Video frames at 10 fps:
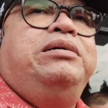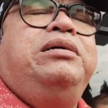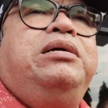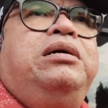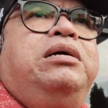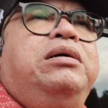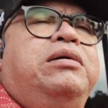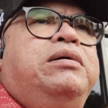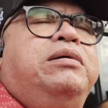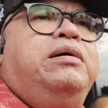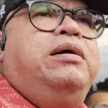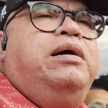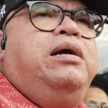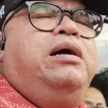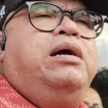Apakah proses uh, di
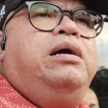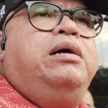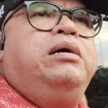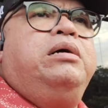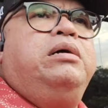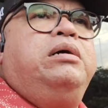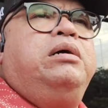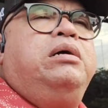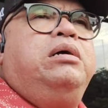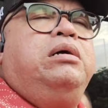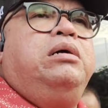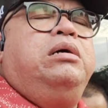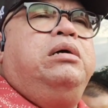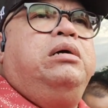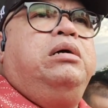sidang tapi tetap akan
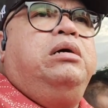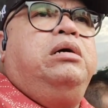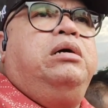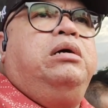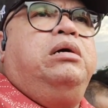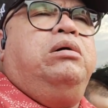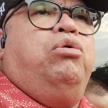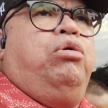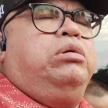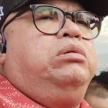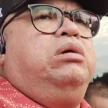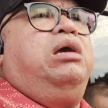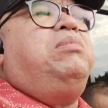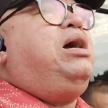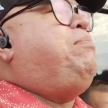menjadi kuasa si Padar sendiri, Bang? Ya?
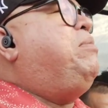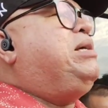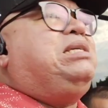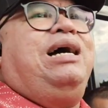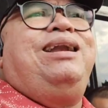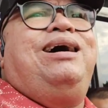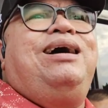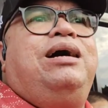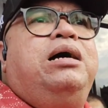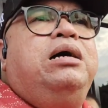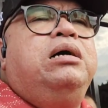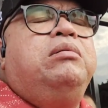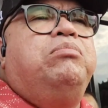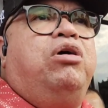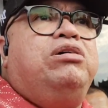Emang apa masalah?
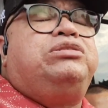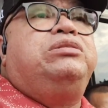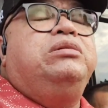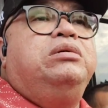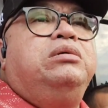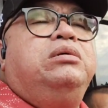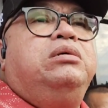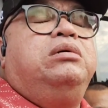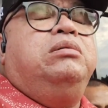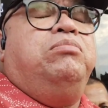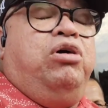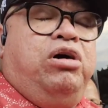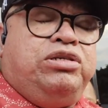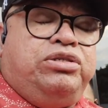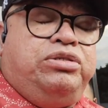Oke. Okay. Bos. Ada kaitannya.
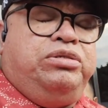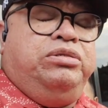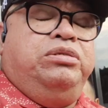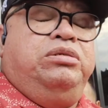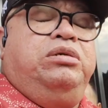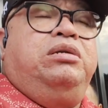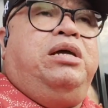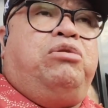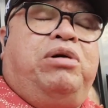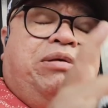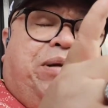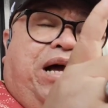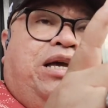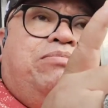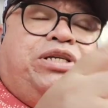Bos. Narwan
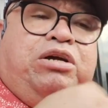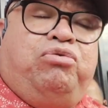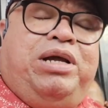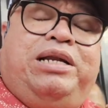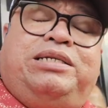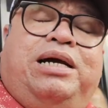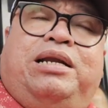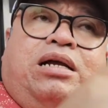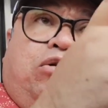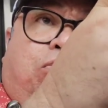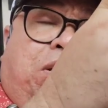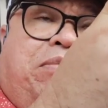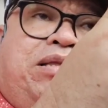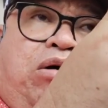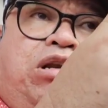Ibrahim, saya kuliah di sana,
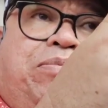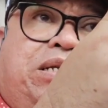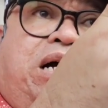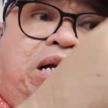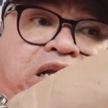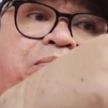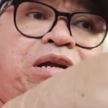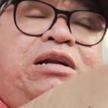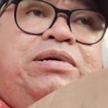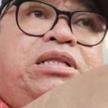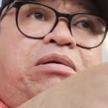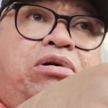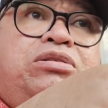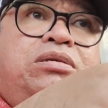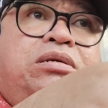25 tahun di penjara jadi perdana menteri,
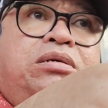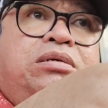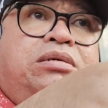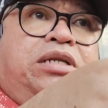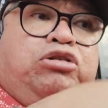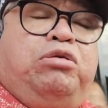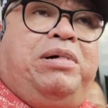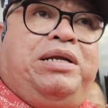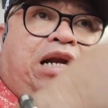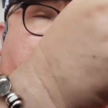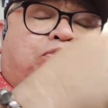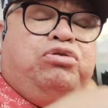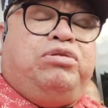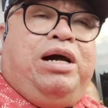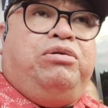Bos. Nelson Mandela
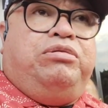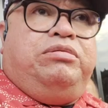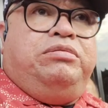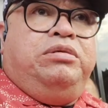27 tahun.